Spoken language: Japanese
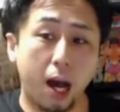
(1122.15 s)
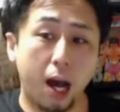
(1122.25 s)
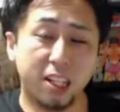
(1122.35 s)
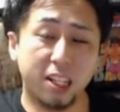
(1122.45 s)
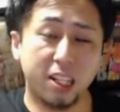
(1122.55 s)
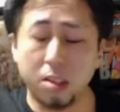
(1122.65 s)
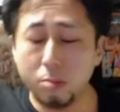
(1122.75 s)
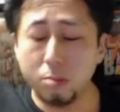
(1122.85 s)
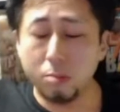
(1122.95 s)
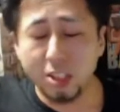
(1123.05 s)
赤ちゃんっ
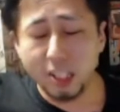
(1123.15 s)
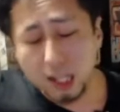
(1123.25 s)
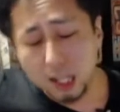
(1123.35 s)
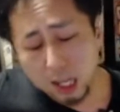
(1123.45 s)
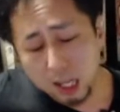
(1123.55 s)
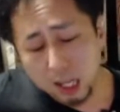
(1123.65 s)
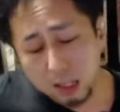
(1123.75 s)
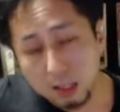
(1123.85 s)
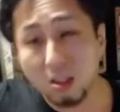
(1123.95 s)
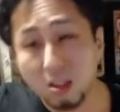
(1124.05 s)
て無邪気だなっ
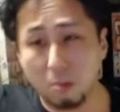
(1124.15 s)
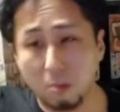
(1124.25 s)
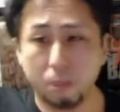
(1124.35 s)
て言うだろ。